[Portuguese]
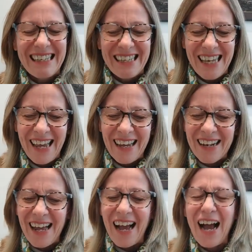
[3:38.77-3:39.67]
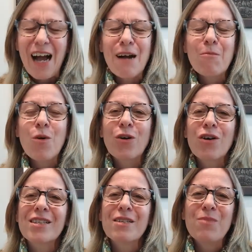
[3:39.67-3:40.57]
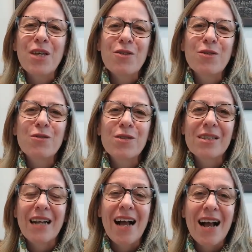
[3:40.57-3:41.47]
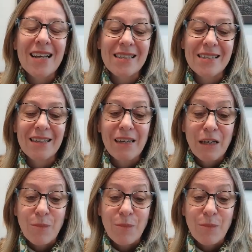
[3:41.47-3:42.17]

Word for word: que ela amorosamente nos traz